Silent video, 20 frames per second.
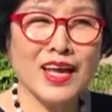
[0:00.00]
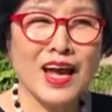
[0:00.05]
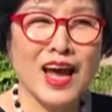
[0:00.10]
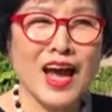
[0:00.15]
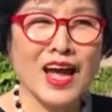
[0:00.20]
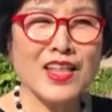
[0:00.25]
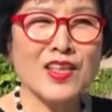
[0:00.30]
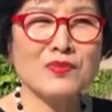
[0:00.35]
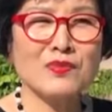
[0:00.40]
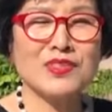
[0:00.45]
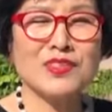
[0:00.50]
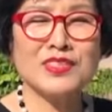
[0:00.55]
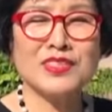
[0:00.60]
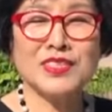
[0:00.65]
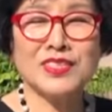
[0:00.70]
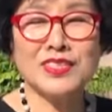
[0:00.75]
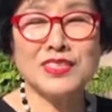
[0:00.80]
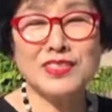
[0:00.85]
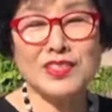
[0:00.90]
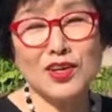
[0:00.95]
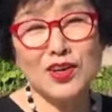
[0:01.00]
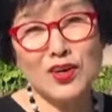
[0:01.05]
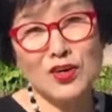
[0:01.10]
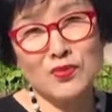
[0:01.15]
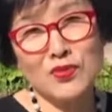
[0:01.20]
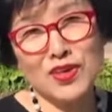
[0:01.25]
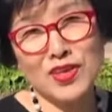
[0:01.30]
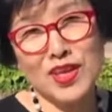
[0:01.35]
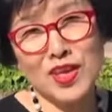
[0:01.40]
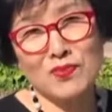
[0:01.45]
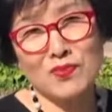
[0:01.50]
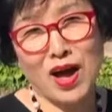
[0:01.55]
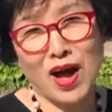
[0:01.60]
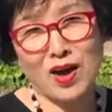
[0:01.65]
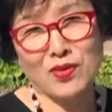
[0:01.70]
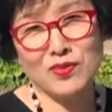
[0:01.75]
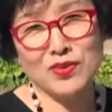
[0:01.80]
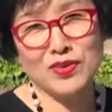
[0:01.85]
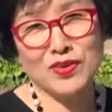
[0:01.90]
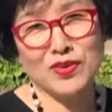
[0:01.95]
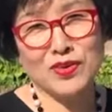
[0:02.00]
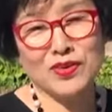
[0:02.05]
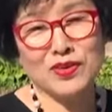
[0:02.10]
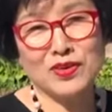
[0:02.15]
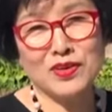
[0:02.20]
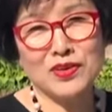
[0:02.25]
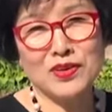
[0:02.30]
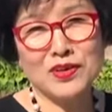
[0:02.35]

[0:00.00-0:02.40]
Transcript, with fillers: 아니면 친정어머니의 마음으로